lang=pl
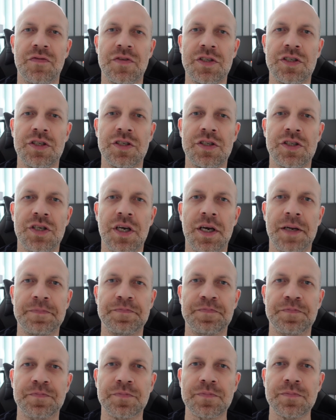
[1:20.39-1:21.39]
widzicie,
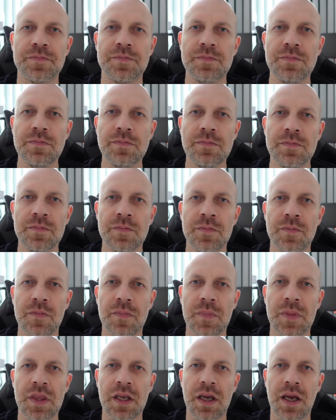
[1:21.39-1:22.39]

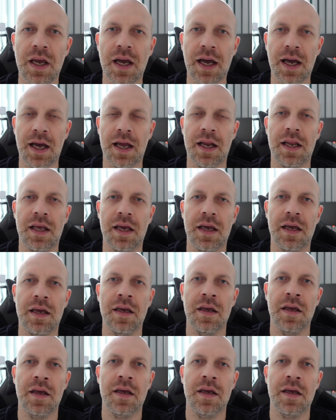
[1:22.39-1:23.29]
ale